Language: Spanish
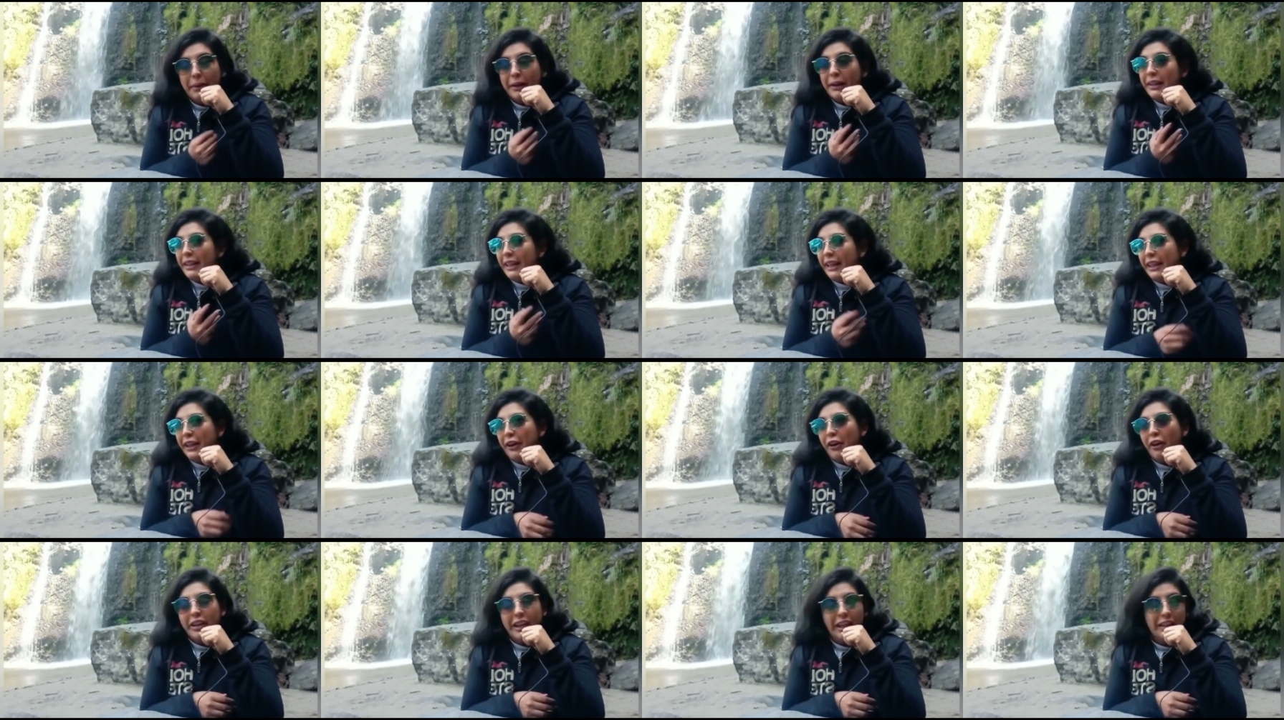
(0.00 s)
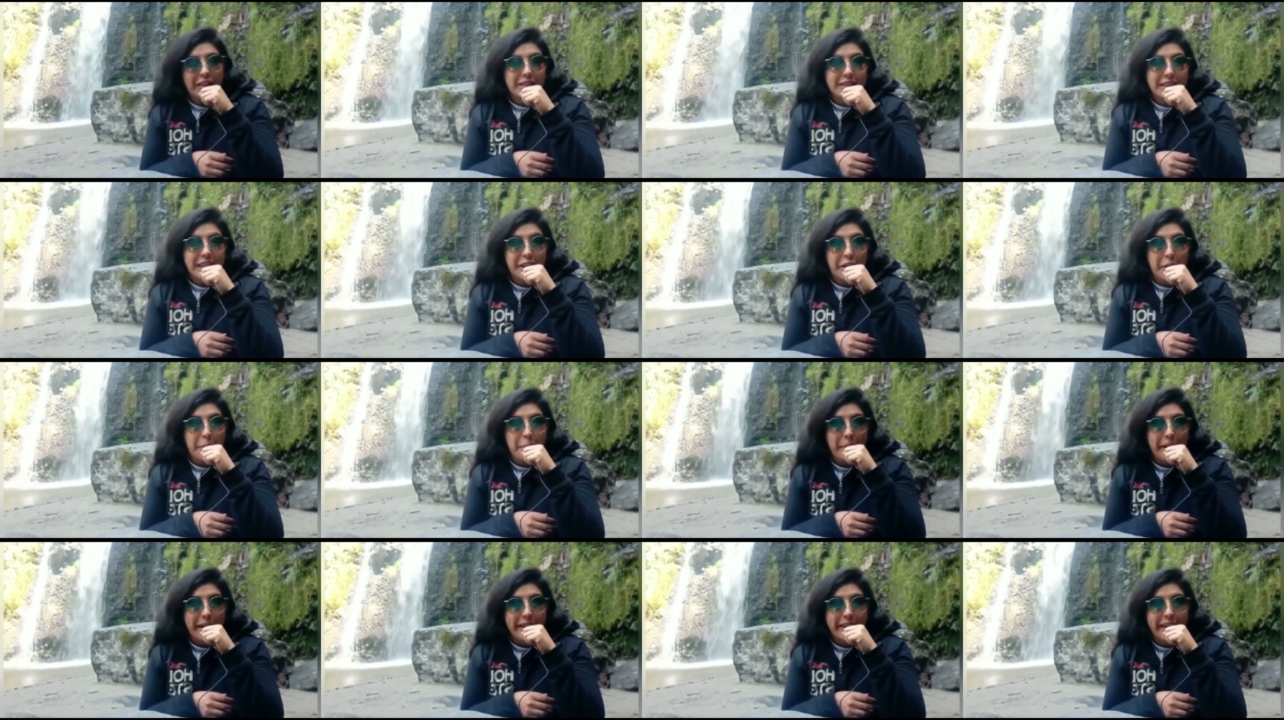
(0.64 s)
pero el día de hoy ya nos
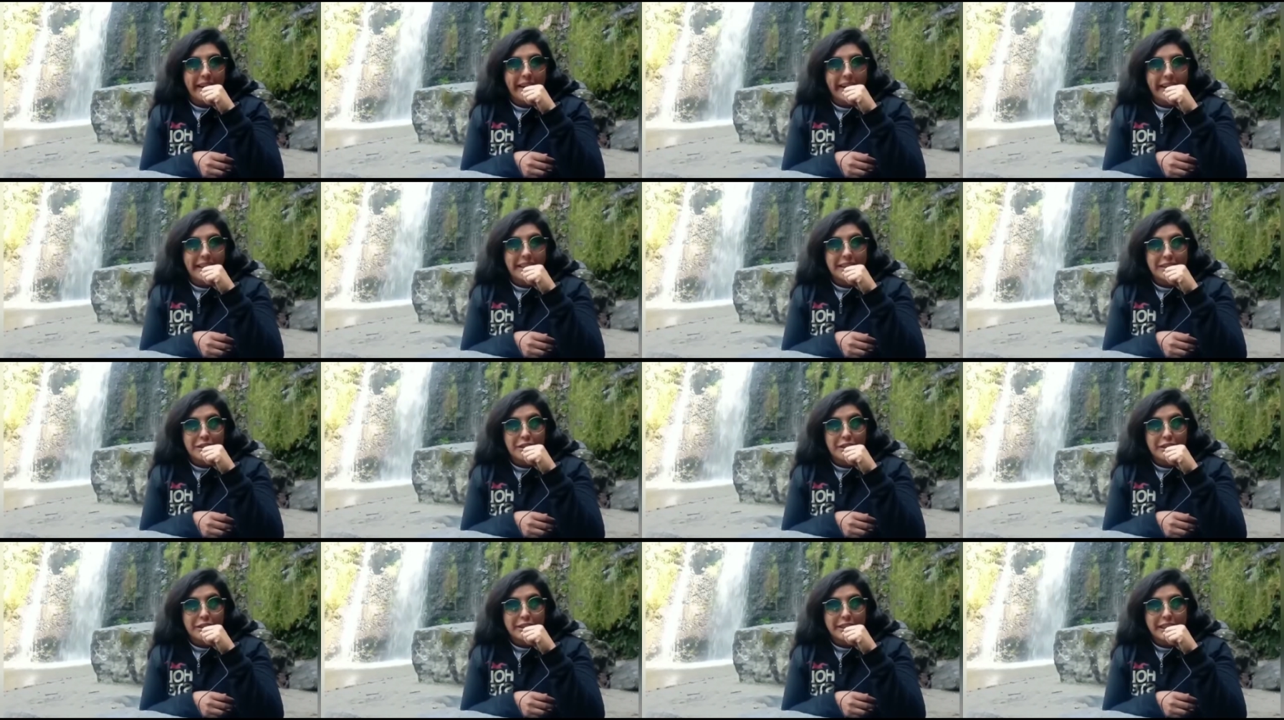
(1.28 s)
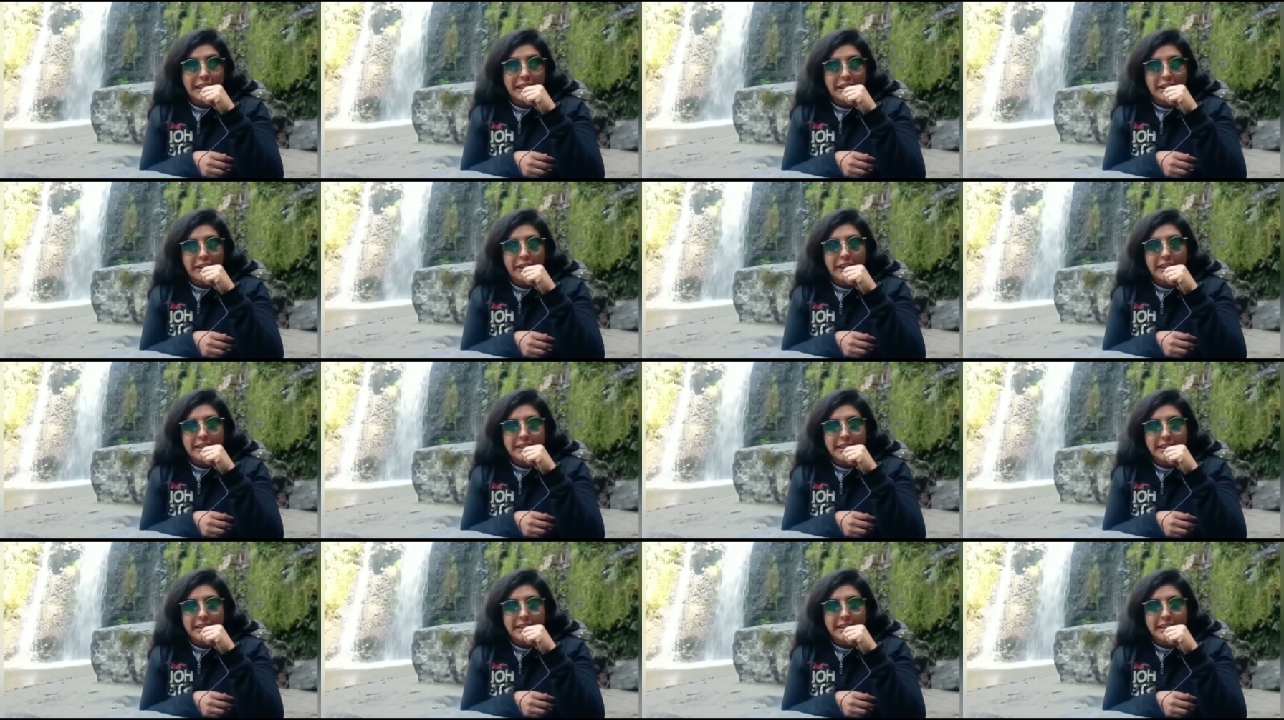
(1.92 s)
acompaña el solcito,